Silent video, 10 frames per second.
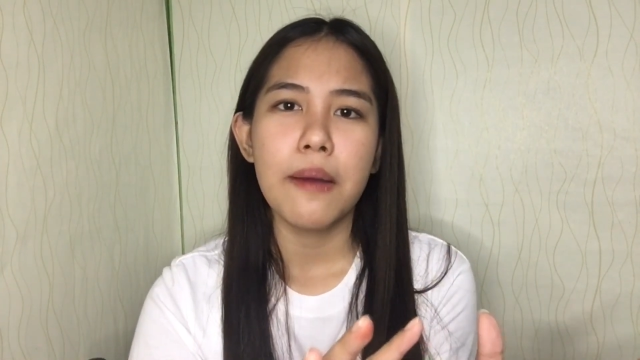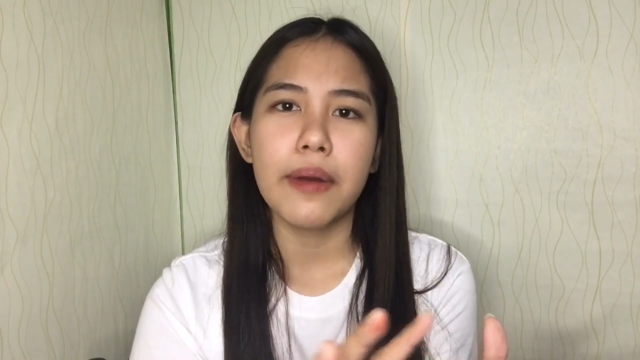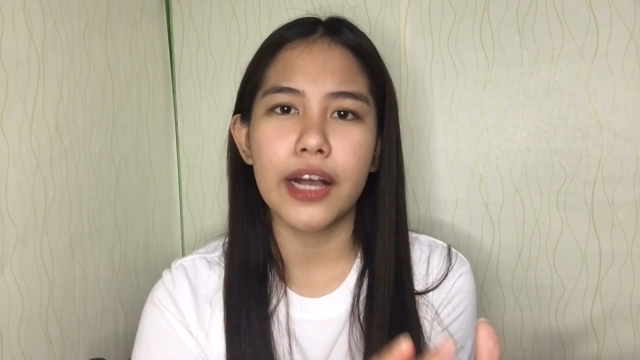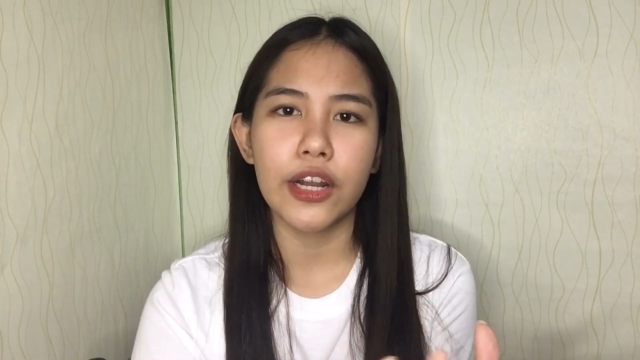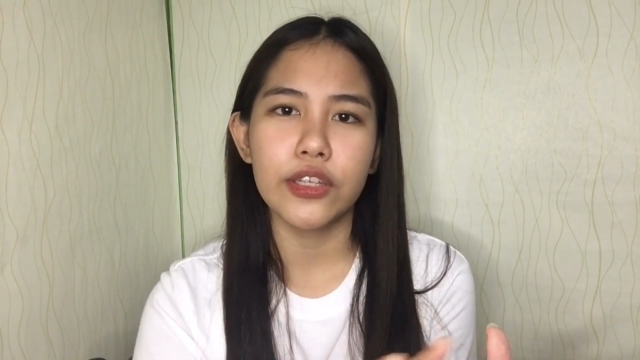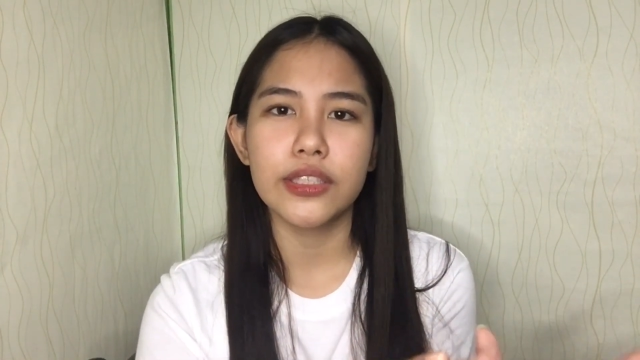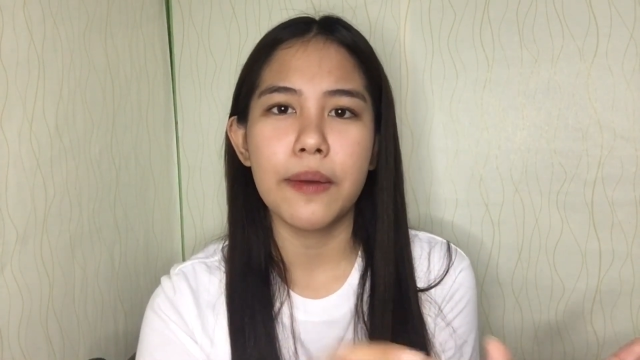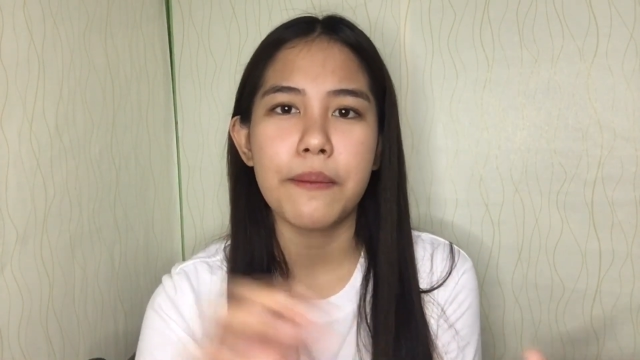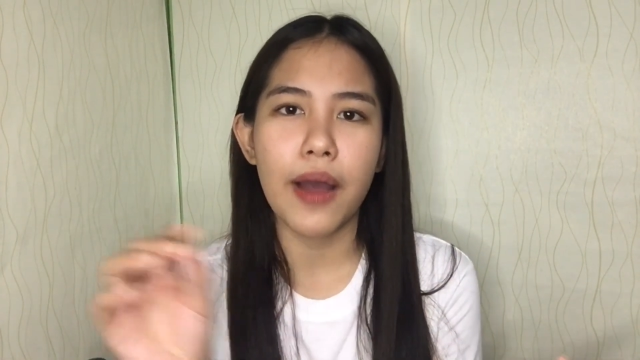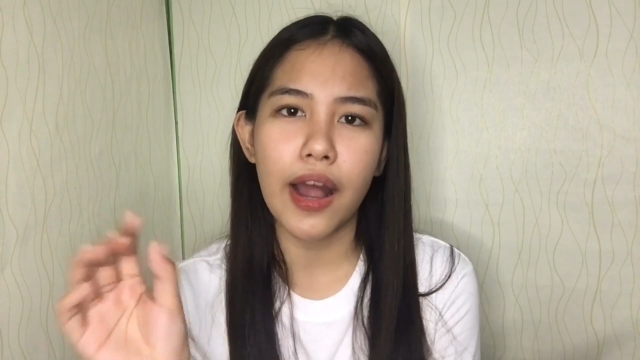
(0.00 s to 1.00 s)
magkaroon ng
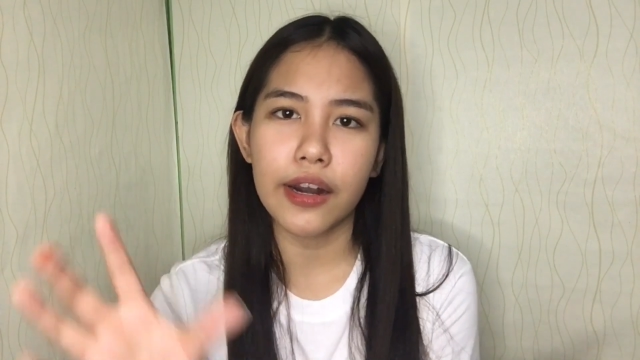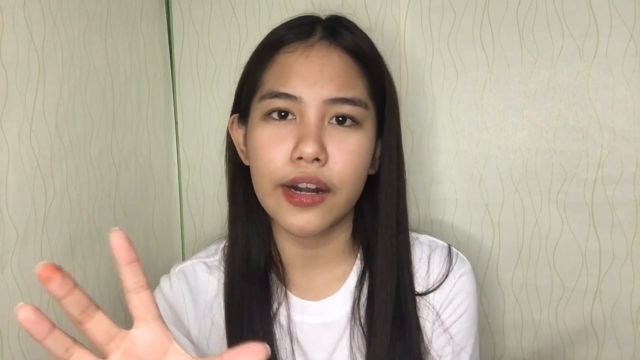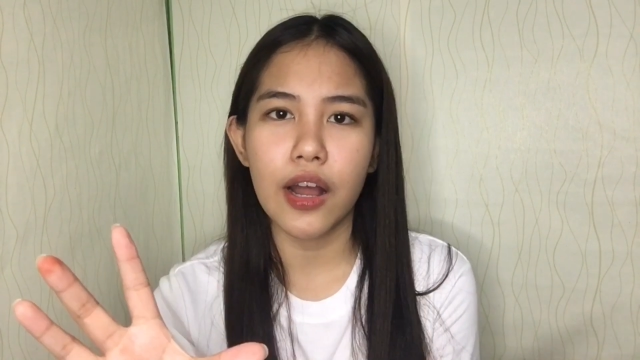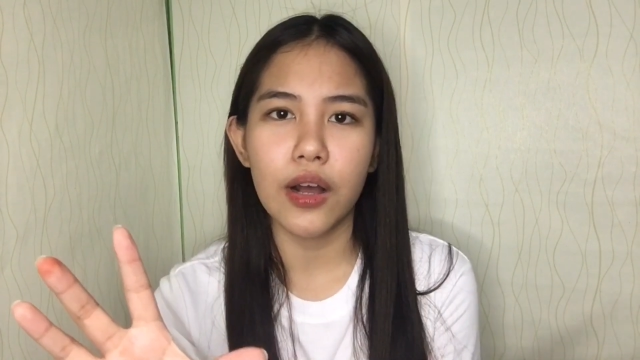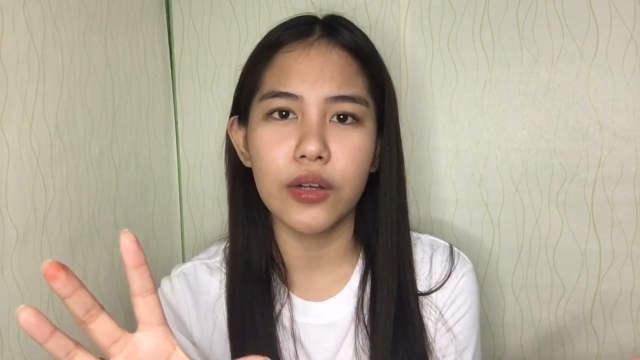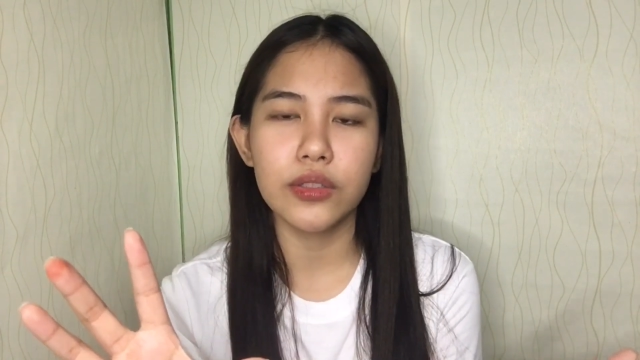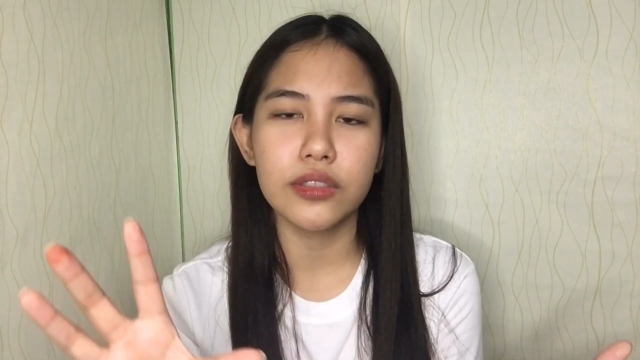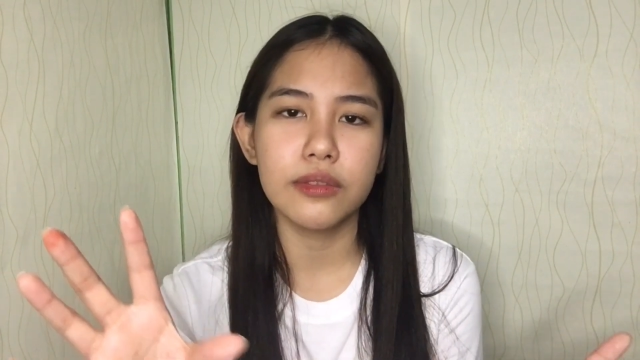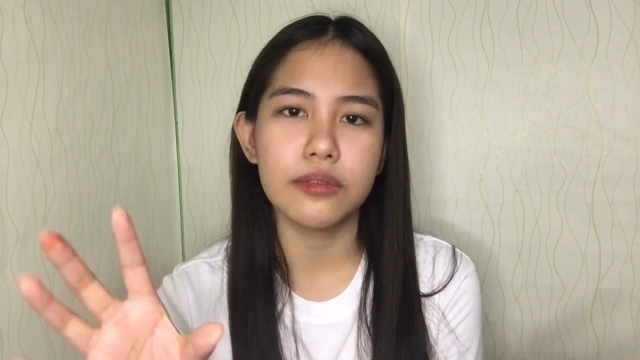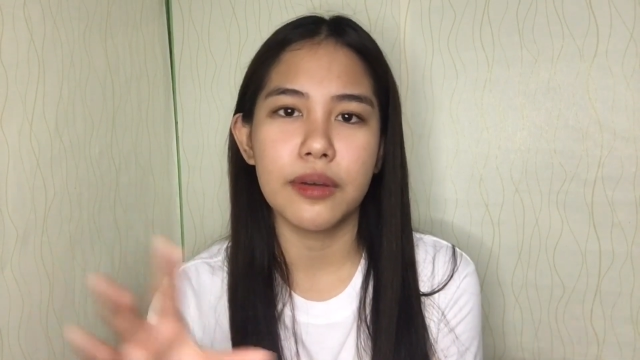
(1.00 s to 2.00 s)
background
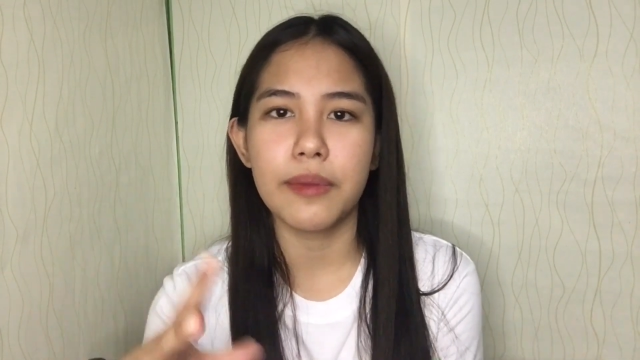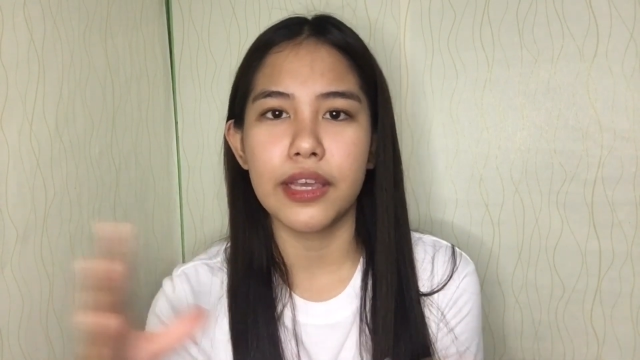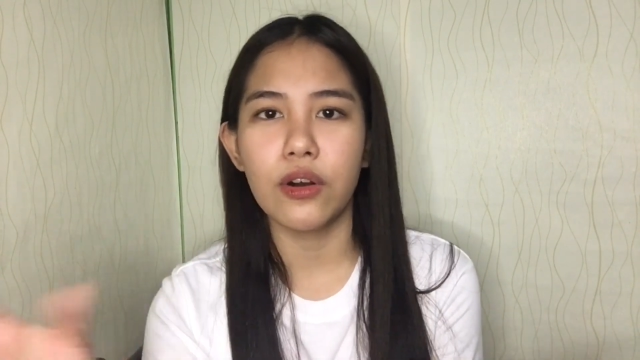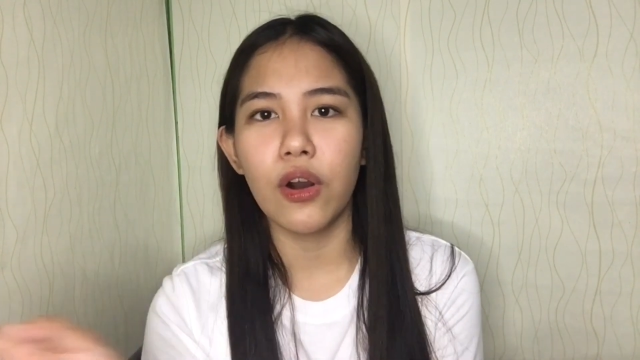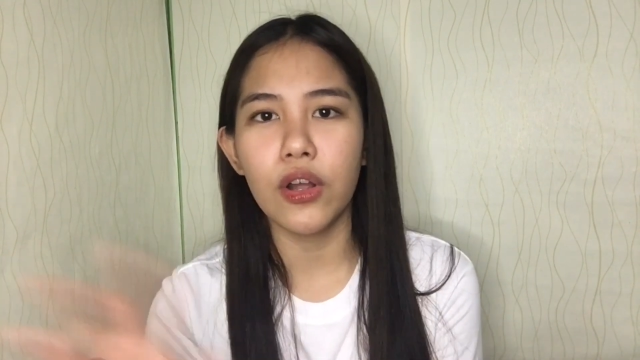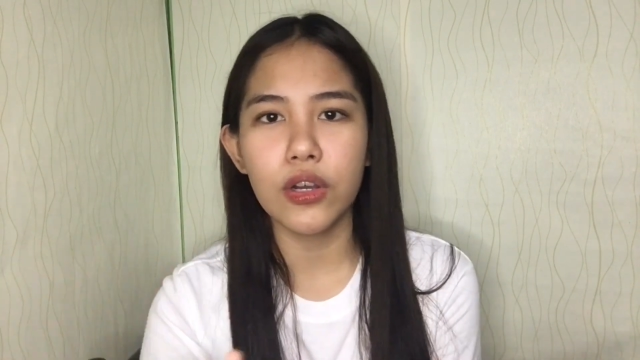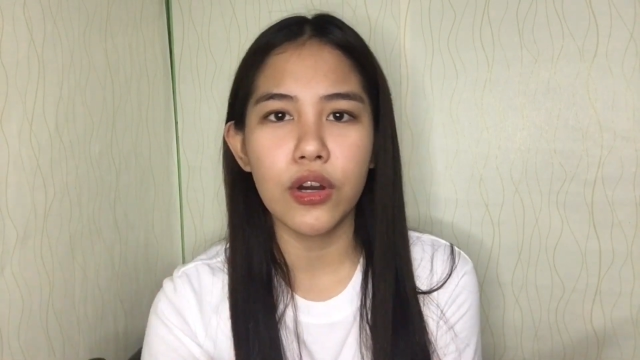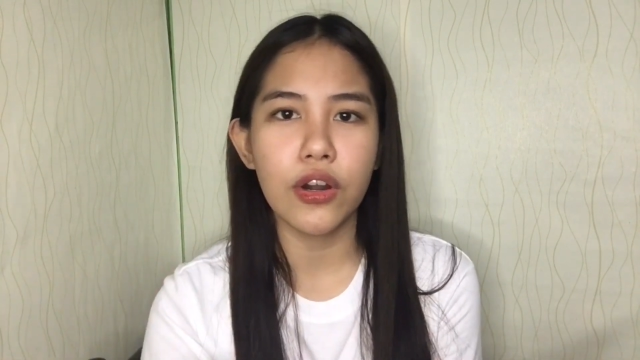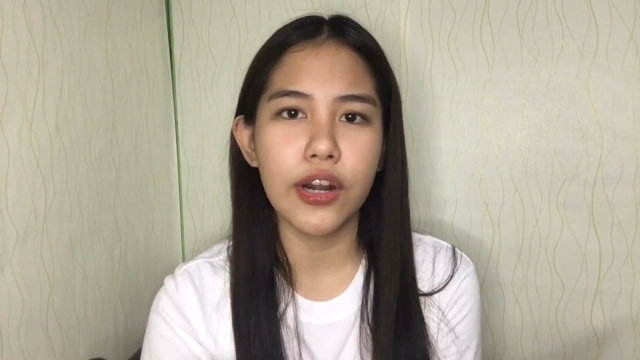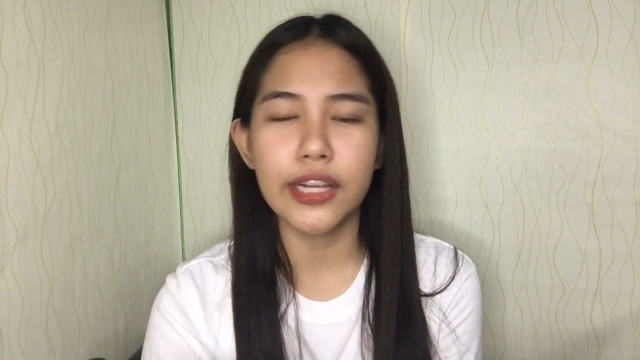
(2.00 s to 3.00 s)
na may
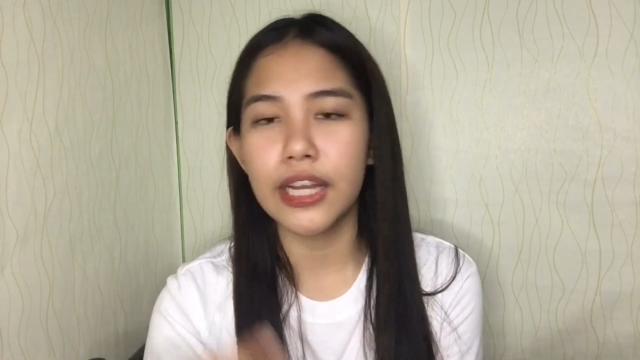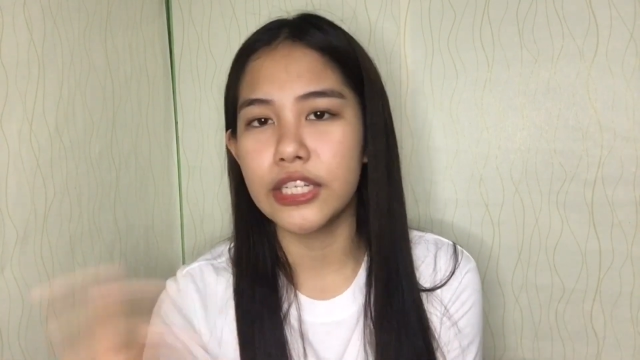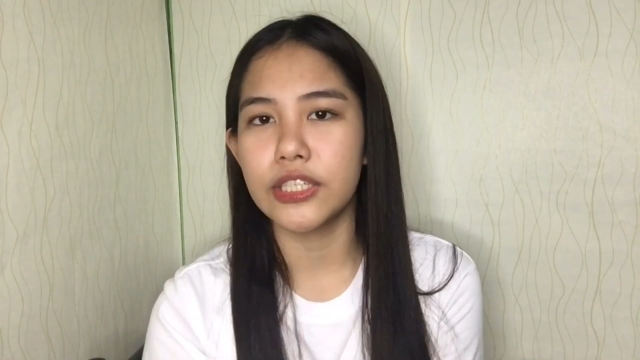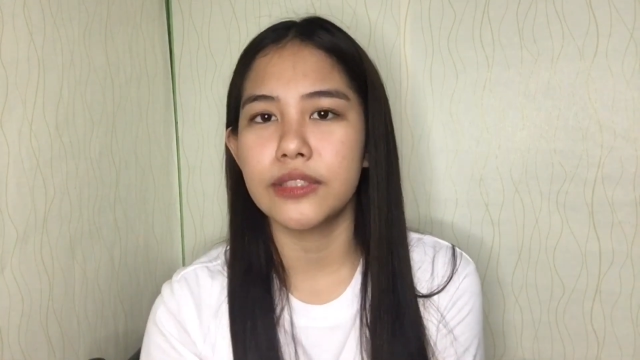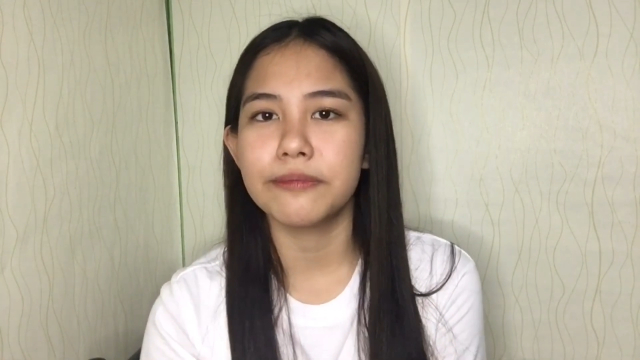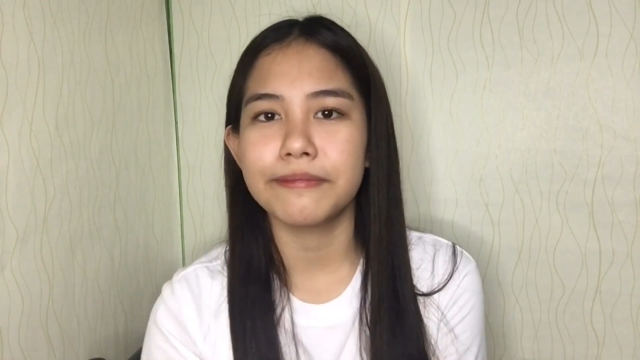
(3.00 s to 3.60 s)
color, ganun.